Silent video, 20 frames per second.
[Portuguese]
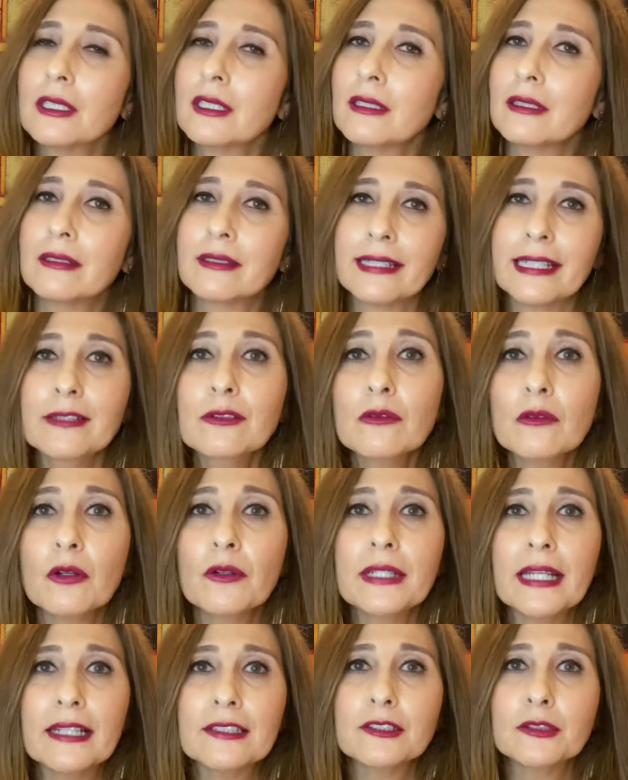quem não
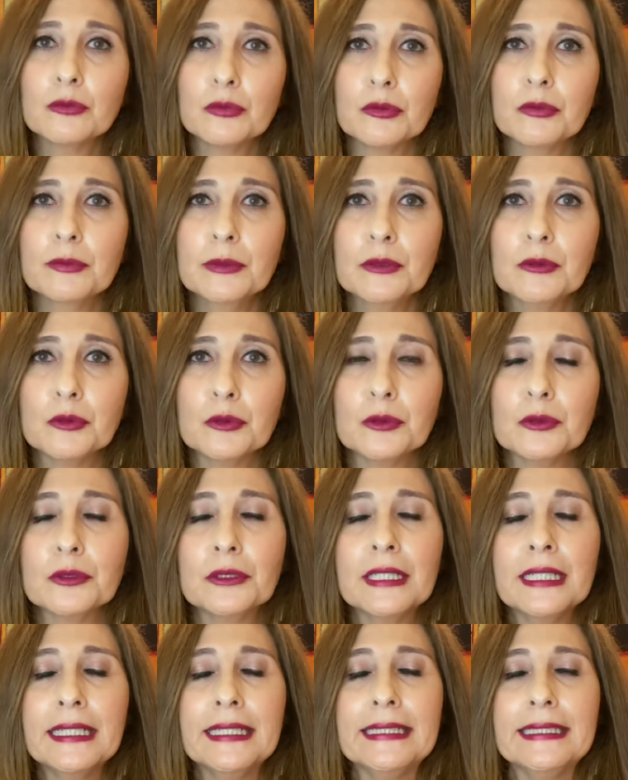conhece Ruby Roo?
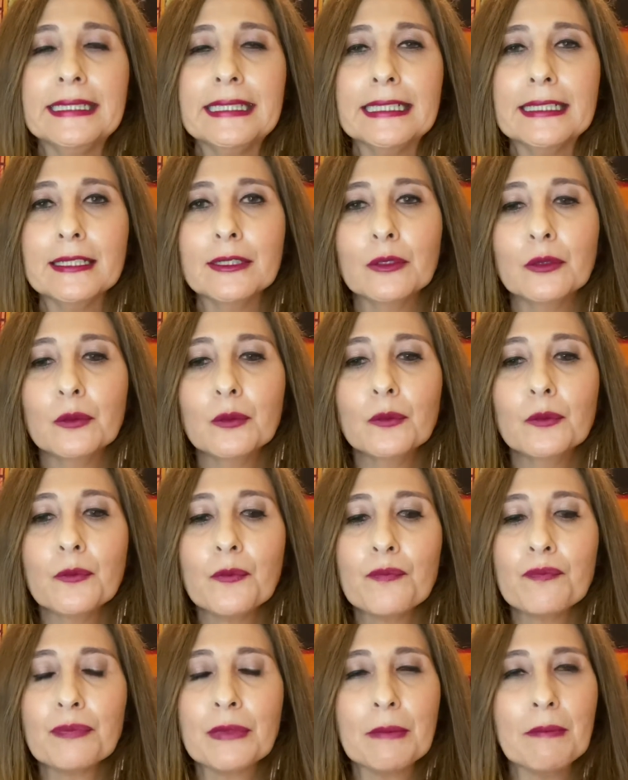Então,
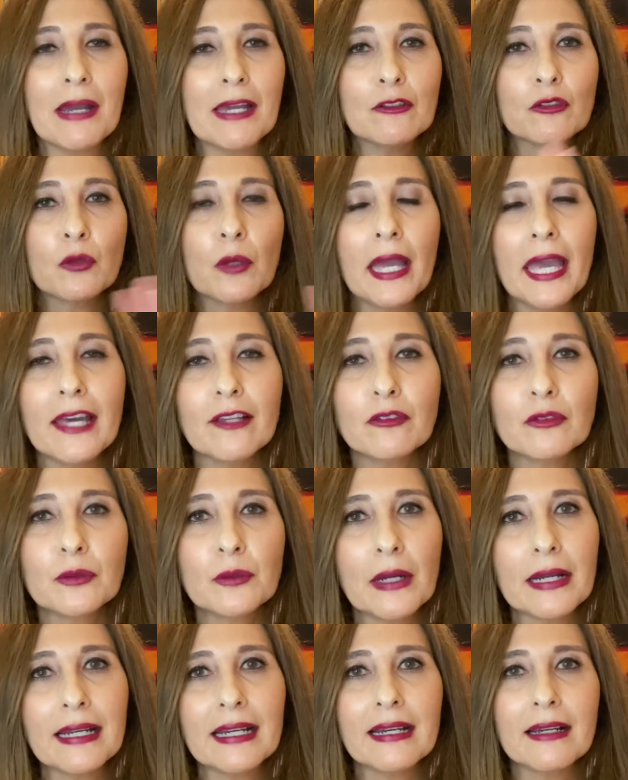mas o resto,
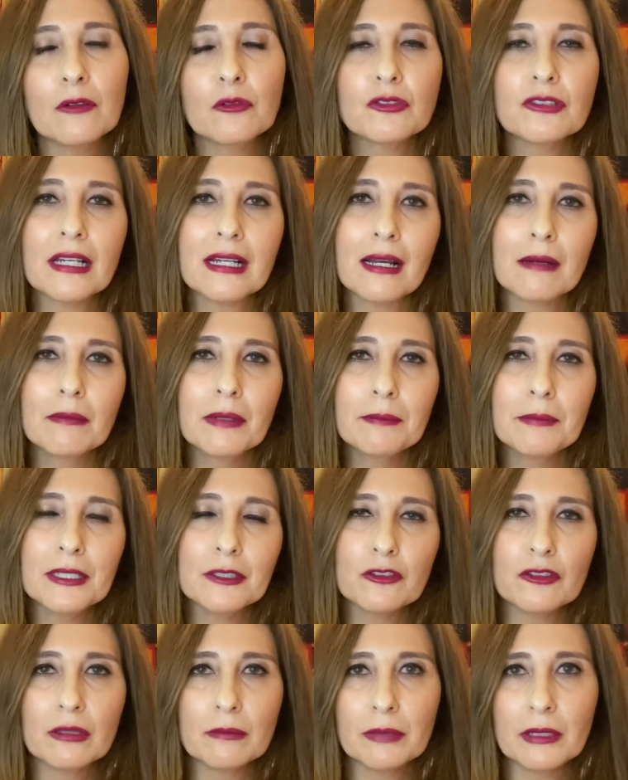é os acabamentos
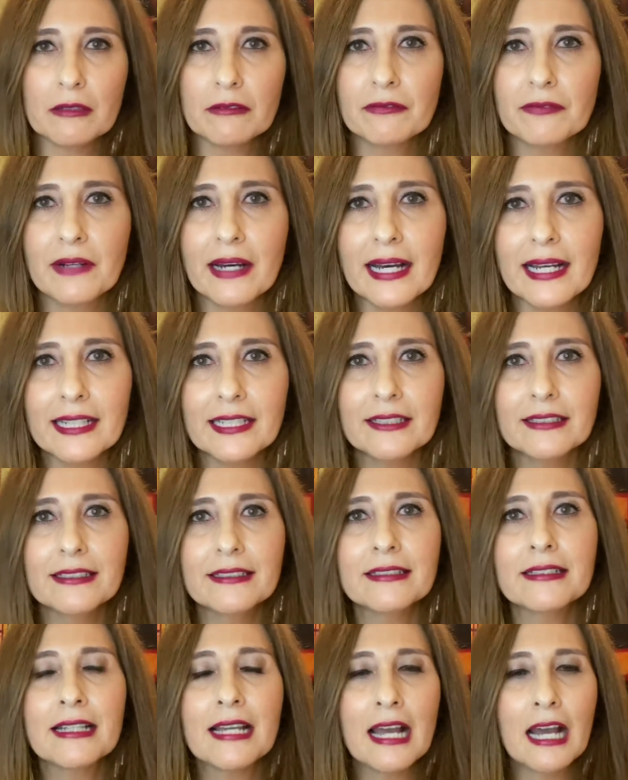amplified,
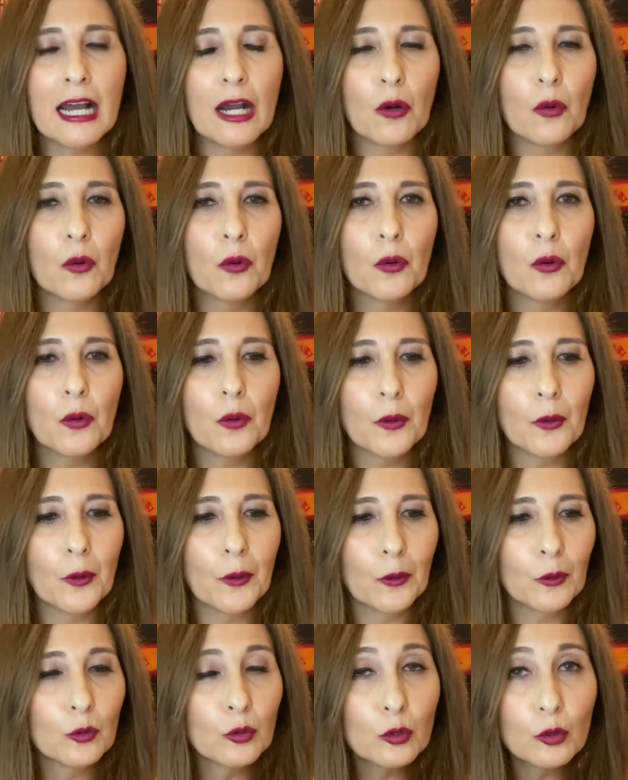o, o
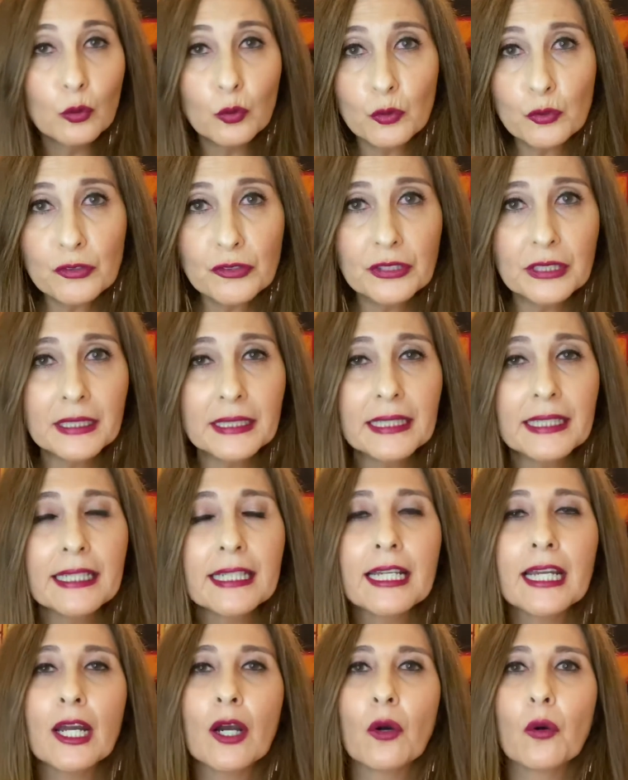lustre,
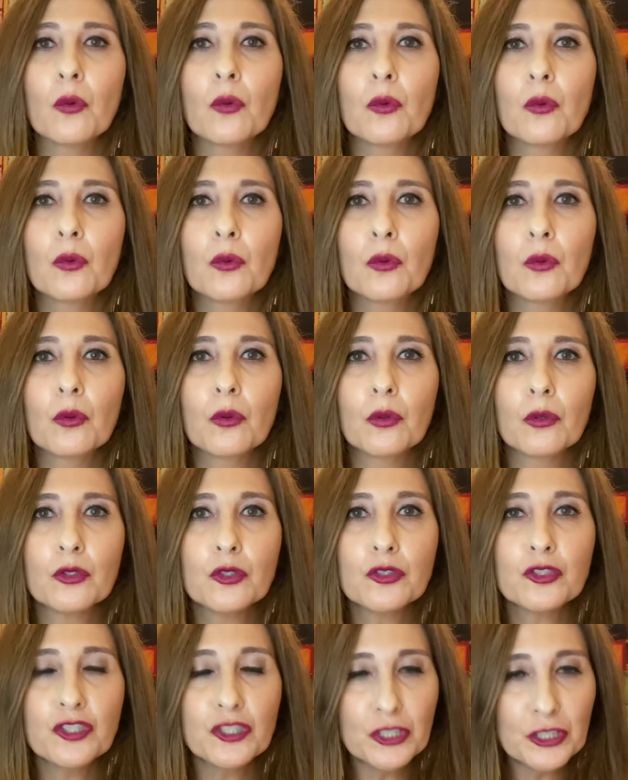o
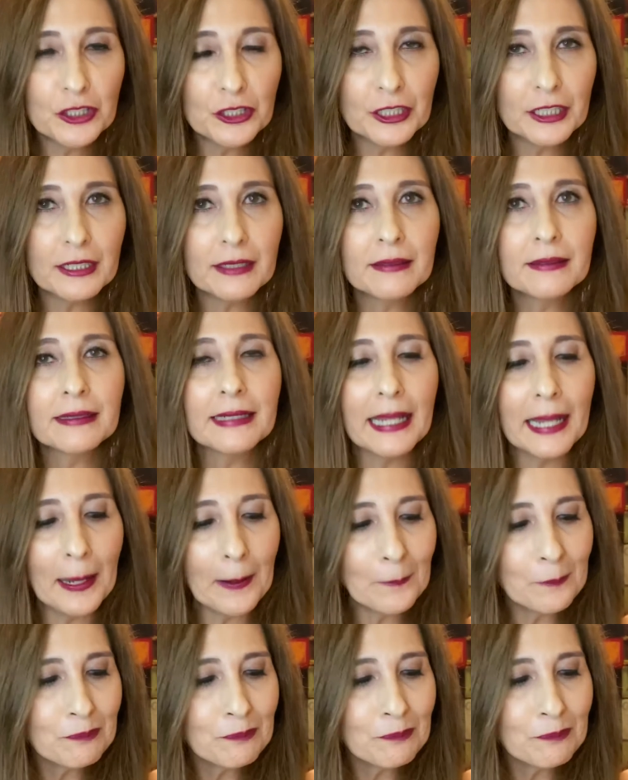sheer, né?